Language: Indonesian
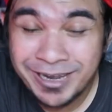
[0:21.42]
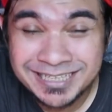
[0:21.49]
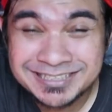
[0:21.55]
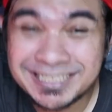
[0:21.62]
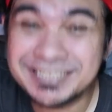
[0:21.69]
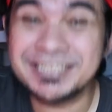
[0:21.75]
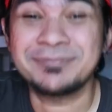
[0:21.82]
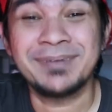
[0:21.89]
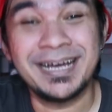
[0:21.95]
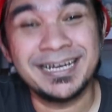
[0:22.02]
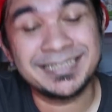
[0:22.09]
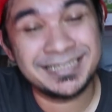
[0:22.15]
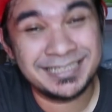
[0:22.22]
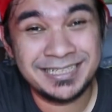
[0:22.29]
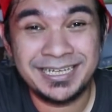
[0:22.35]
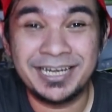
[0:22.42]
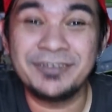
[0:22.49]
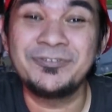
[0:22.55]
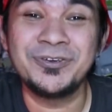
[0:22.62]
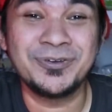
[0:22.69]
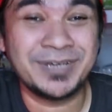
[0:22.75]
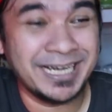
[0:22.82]
Gue excited banget di
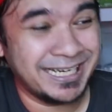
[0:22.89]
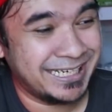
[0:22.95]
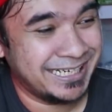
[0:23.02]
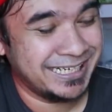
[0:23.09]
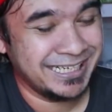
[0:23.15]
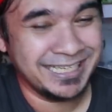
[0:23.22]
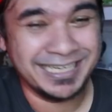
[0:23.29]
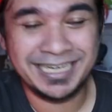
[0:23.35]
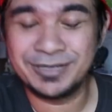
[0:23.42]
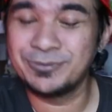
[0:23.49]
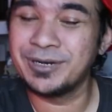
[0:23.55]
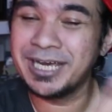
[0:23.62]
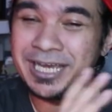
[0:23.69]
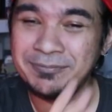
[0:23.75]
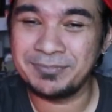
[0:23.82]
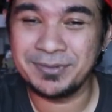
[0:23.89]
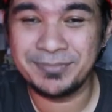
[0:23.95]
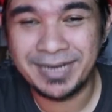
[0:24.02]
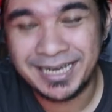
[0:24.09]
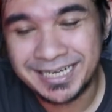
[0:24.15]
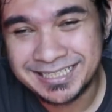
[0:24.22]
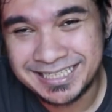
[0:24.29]
review kali ini Dan gue happy
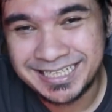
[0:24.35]
banget